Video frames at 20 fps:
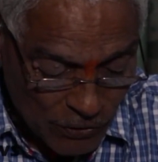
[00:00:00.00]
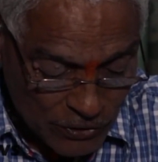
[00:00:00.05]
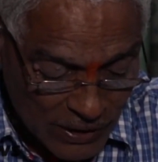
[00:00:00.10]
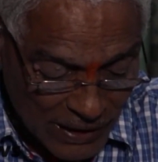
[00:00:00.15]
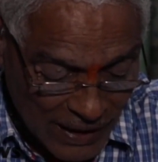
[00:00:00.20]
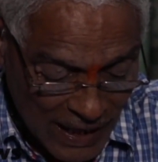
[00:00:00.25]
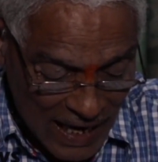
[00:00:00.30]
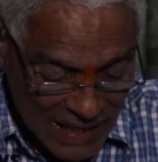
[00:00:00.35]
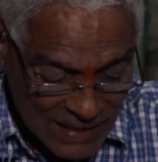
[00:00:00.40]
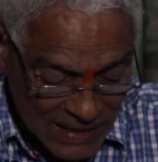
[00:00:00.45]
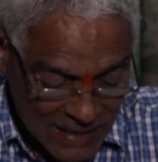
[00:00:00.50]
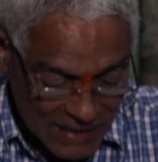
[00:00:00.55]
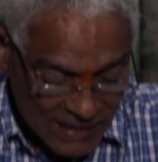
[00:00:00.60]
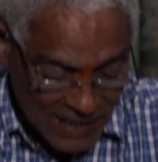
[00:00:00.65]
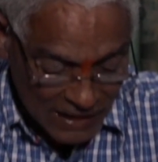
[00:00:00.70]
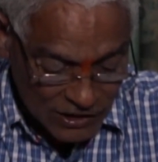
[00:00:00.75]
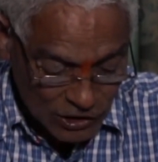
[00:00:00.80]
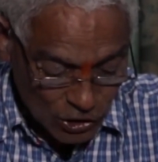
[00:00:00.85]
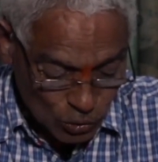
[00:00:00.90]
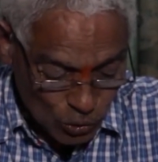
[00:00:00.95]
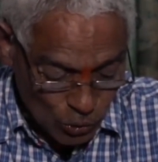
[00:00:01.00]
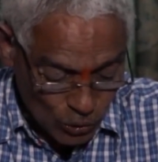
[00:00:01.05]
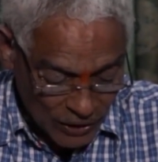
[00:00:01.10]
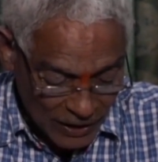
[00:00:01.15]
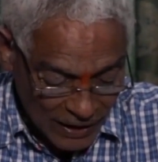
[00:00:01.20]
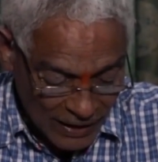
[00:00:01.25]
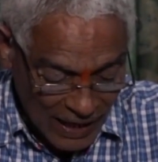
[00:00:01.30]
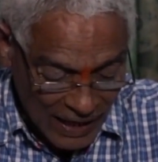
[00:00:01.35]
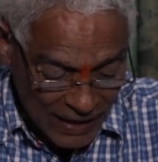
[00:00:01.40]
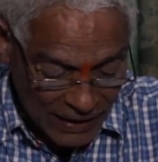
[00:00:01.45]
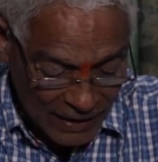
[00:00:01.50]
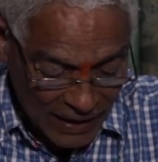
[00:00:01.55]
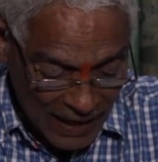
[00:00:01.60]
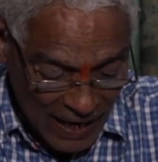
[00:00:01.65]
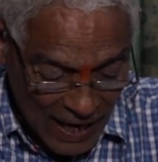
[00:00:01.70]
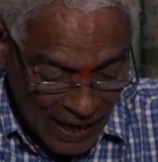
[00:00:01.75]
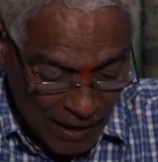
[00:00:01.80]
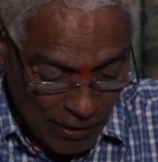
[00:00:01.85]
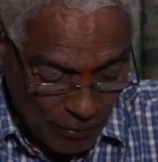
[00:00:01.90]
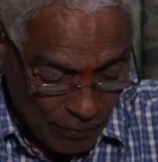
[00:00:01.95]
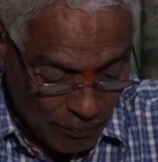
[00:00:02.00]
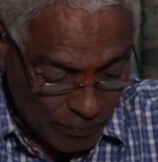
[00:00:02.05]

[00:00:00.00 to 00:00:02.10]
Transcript: ప్రొవిజన్ యాజ్ ఇన్ సెక్షన్ ట్వంటీ నైన్ ఏ